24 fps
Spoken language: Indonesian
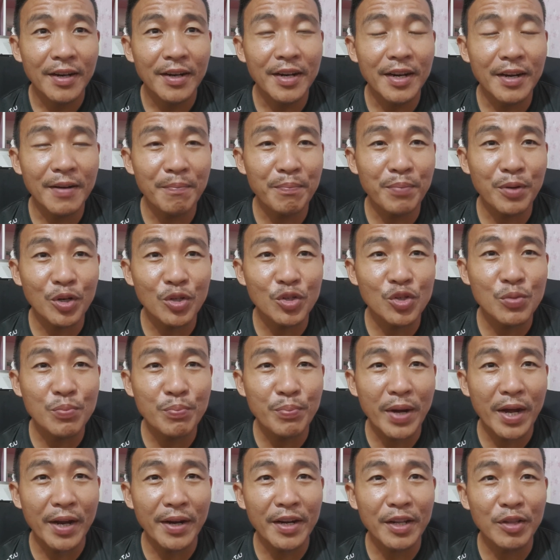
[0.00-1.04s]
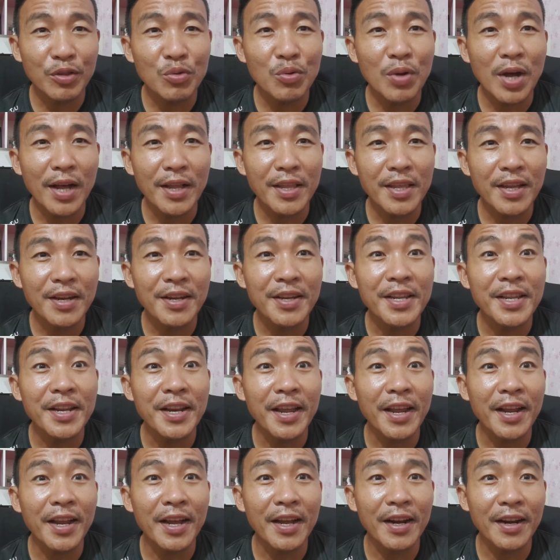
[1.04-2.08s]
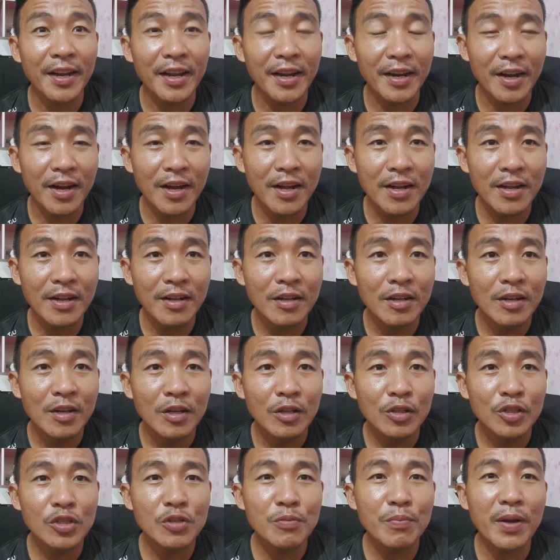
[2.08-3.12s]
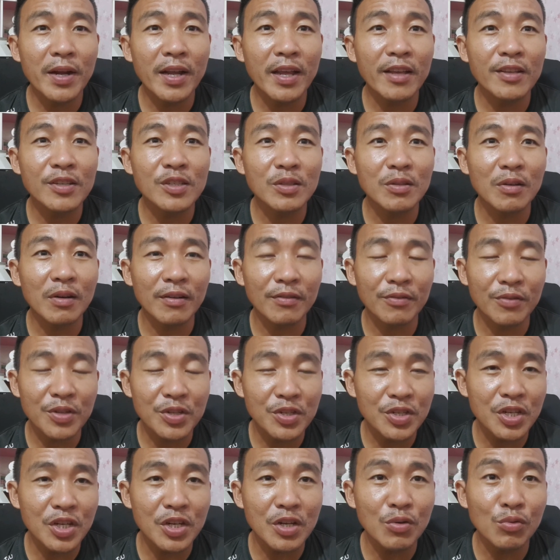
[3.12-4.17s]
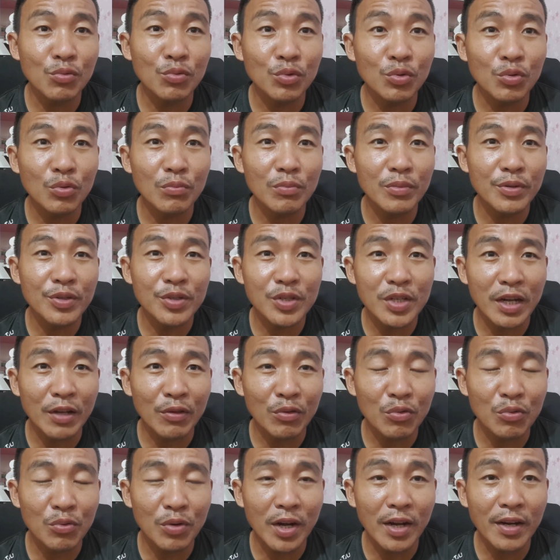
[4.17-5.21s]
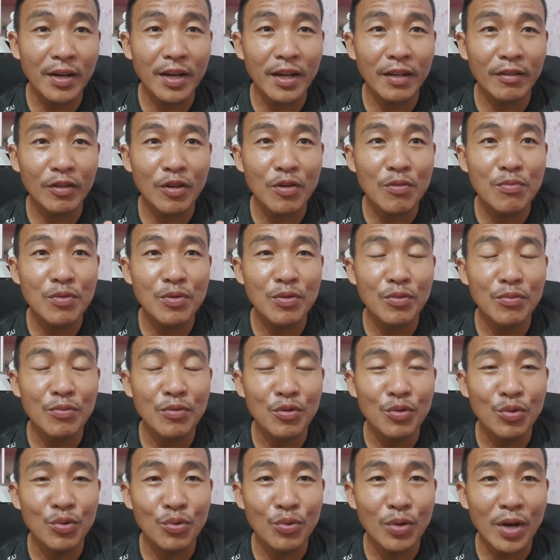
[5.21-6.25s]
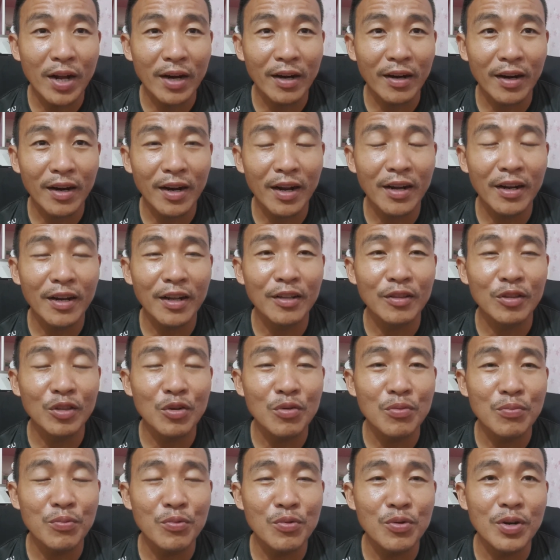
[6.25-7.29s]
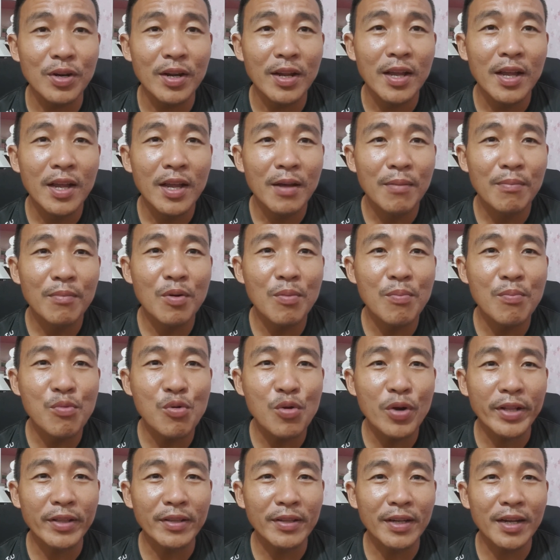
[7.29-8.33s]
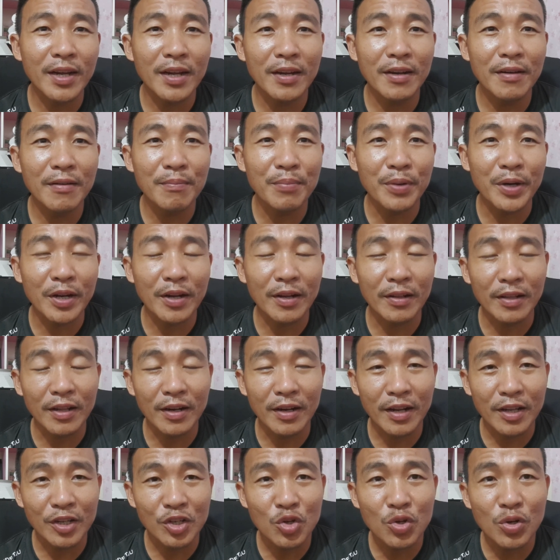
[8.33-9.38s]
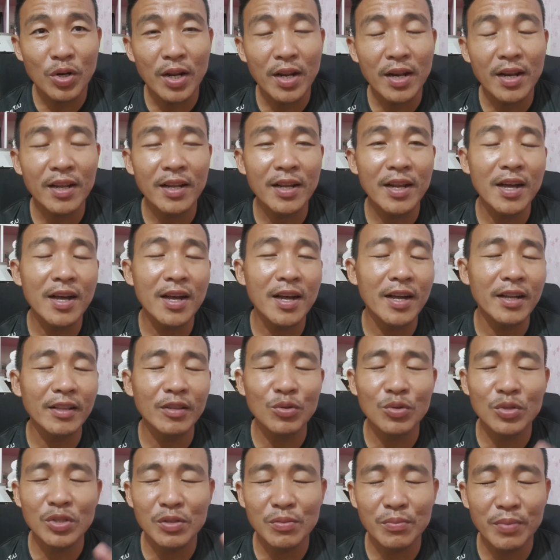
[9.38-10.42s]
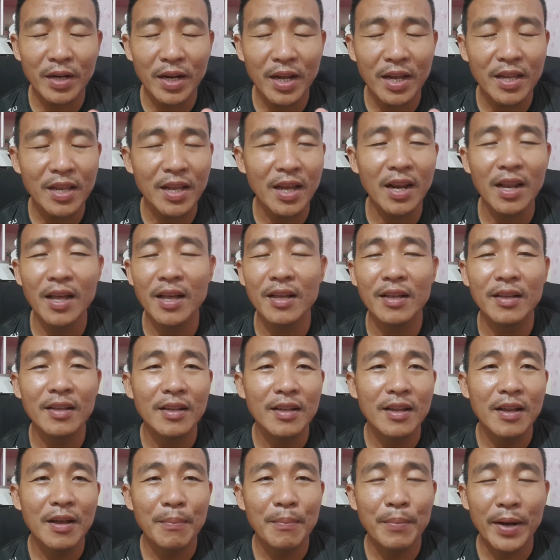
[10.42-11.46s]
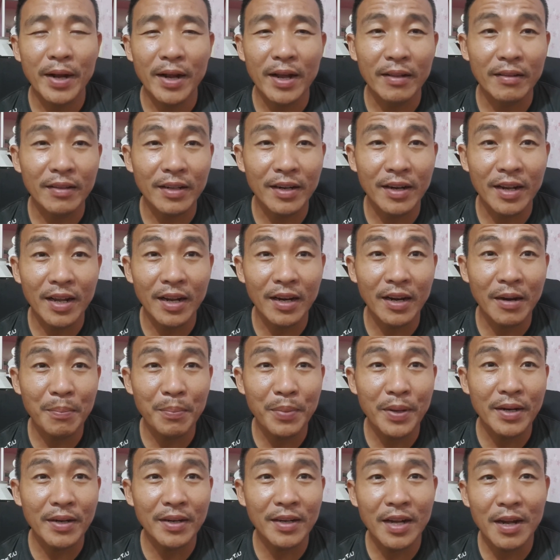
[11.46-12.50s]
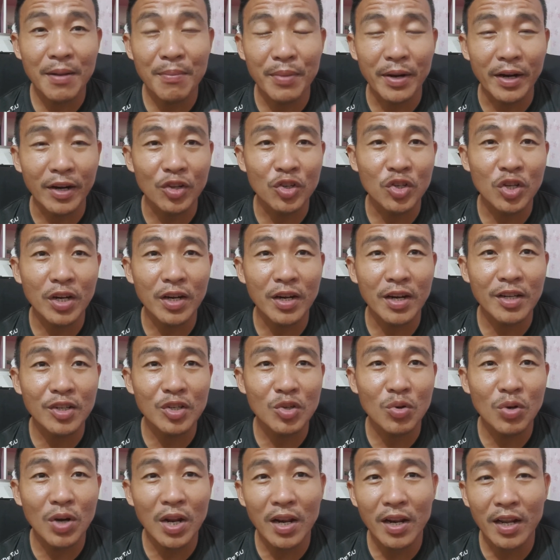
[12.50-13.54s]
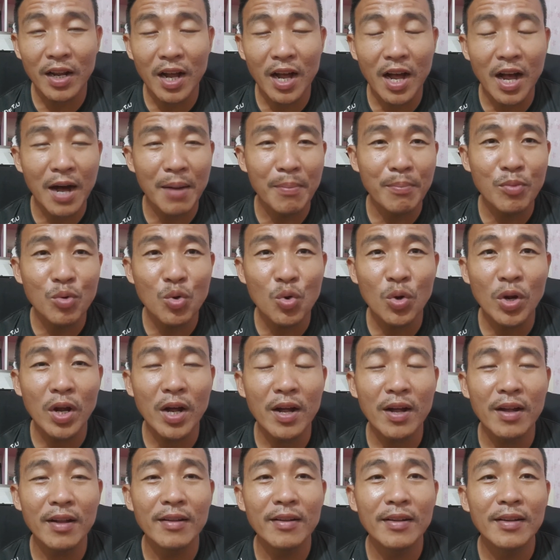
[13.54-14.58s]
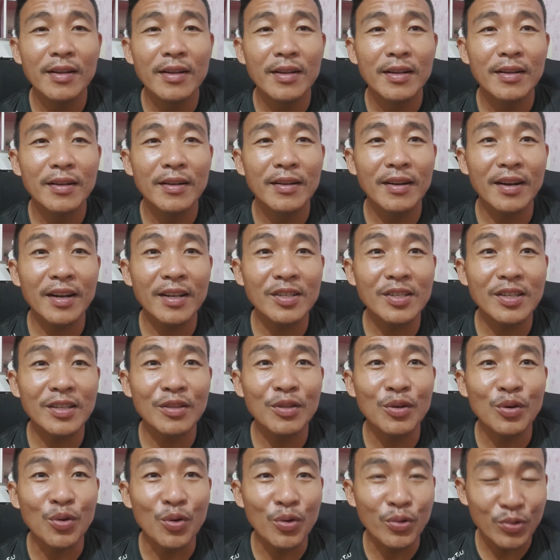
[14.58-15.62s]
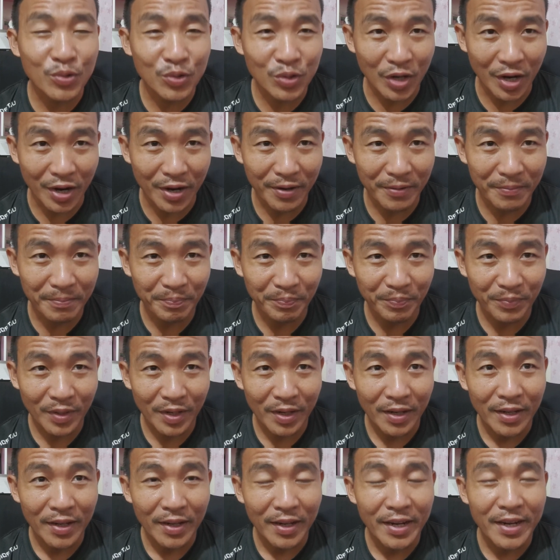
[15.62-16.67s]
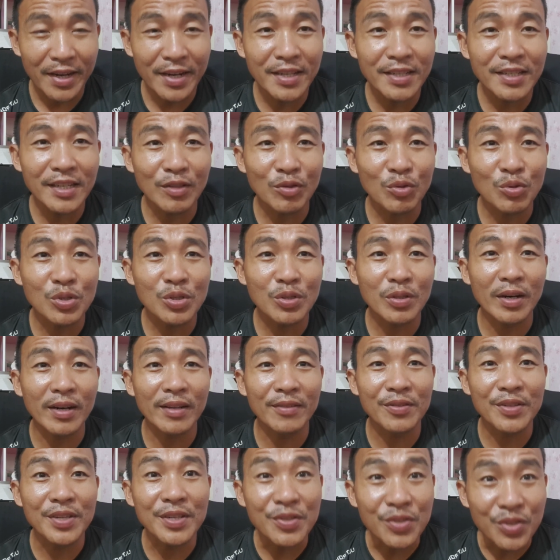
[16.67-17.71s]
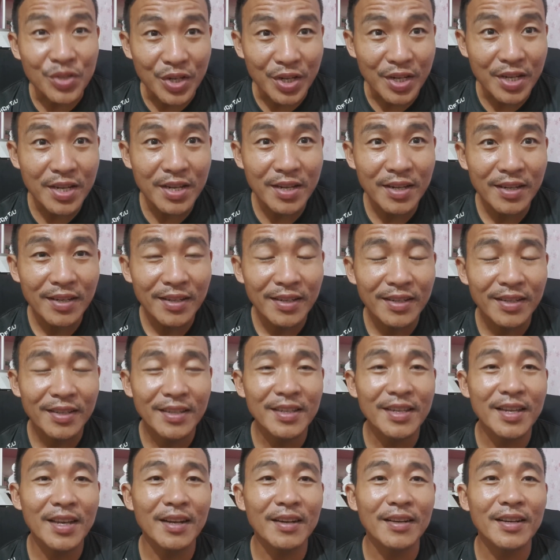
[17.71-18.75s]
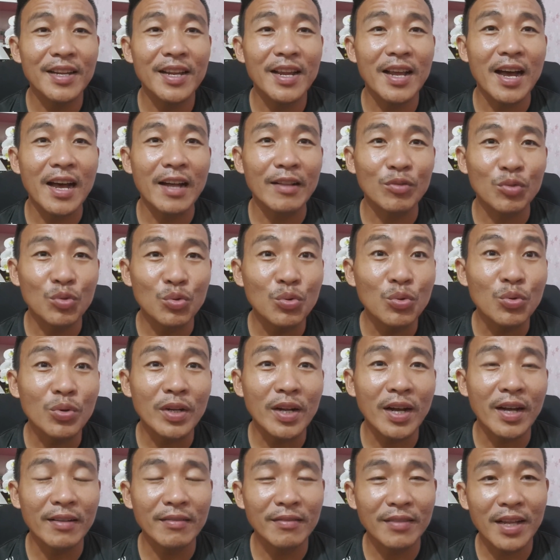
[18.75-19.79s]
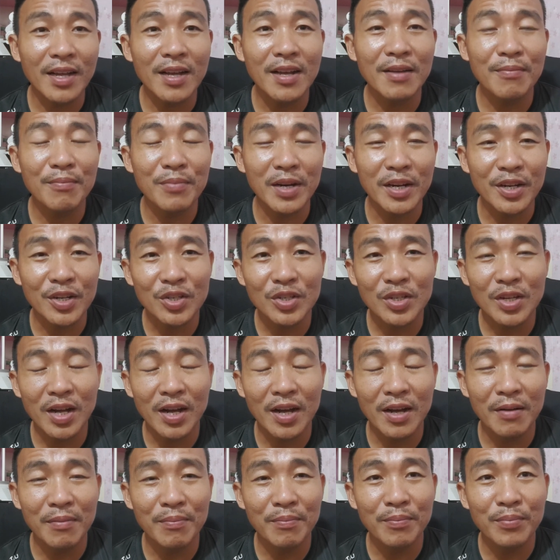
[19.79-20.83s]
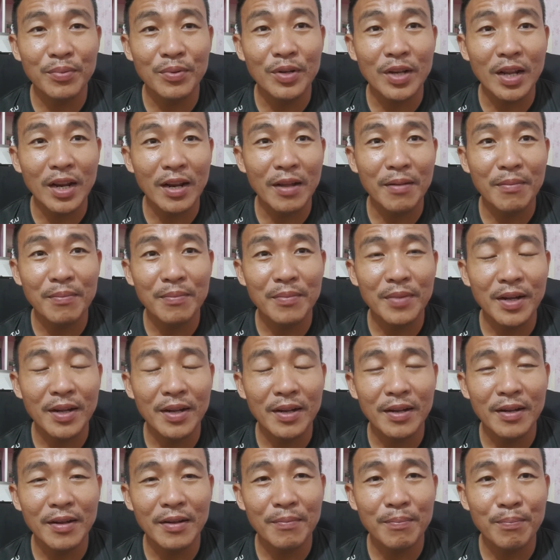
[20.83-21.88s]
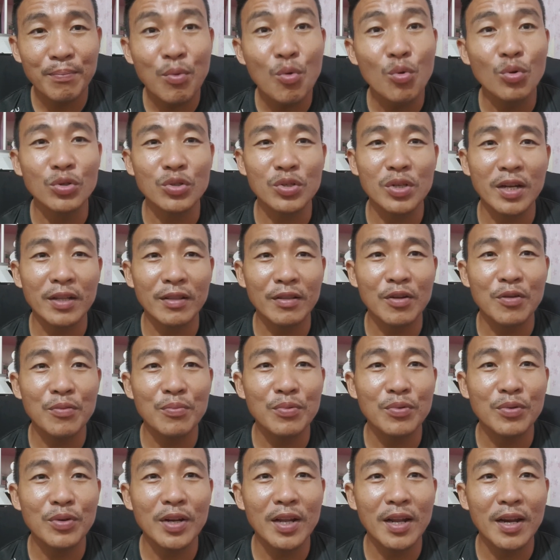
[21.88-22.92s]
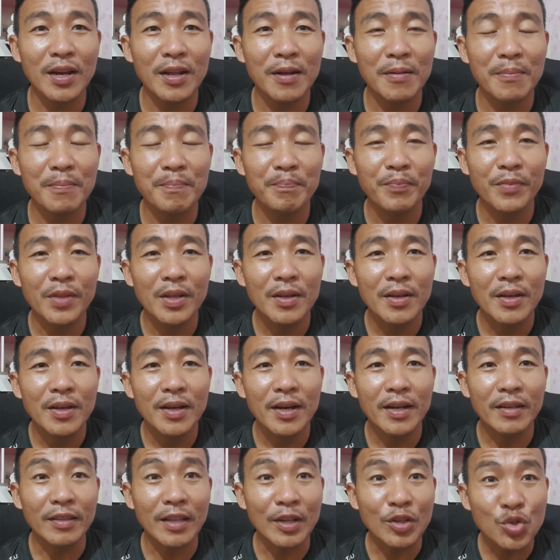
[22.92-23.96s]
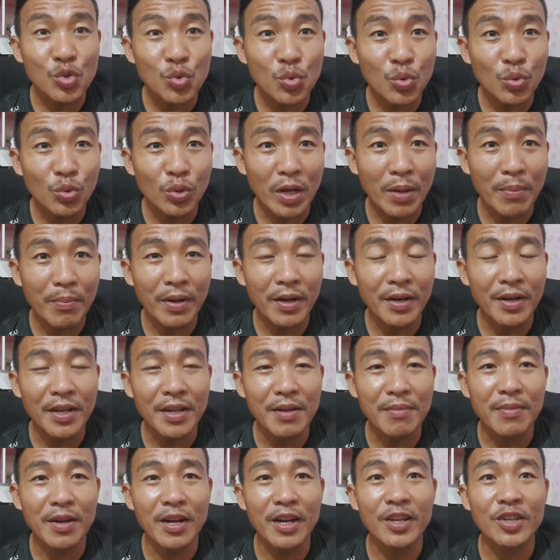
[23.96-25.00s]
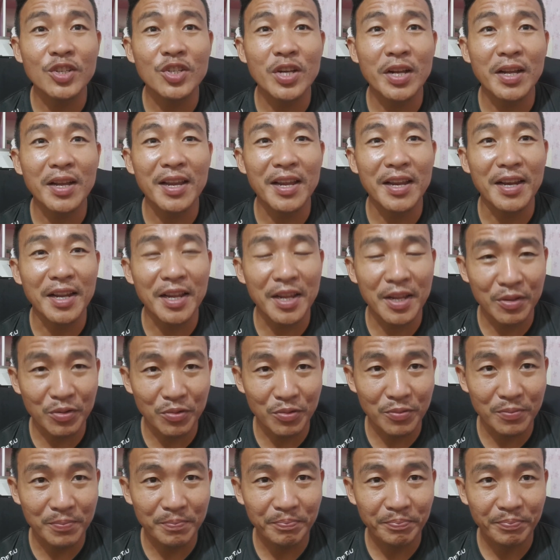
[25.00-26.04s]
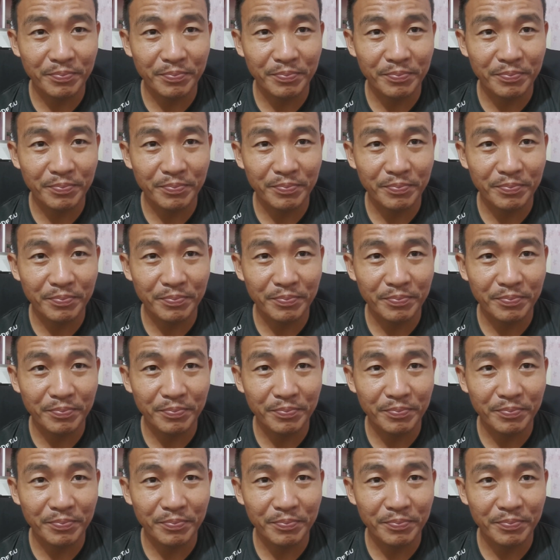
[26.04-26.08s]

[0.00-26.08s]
dan perjumpaan itu hanya direka-reka sebagai strategi untuk menjatuhkan atau menguruharakan ataupun membuatkan Perikatan Nasional kah atau sebagainya lah Pakatan Harapan kah, Barisan Nasional kah, AMNO kah rasa tergoncang ini satu strategi yang diatur kata Malaysia, uh, dalam uh, post ataupun dalam uh, tajuk utama di Malaysia kini itu.